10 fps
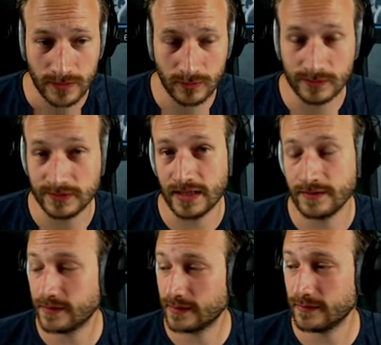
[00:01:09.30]
Und
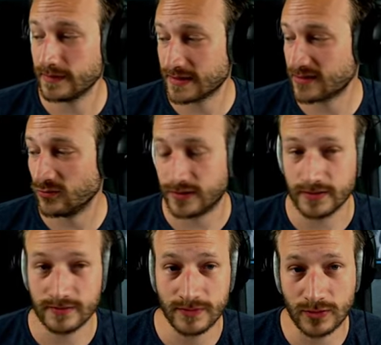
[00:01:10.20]
dann äh, ist es
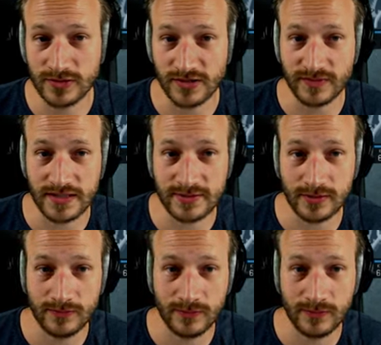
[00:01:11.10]
gut. Ich bin kurz auf dem Desktop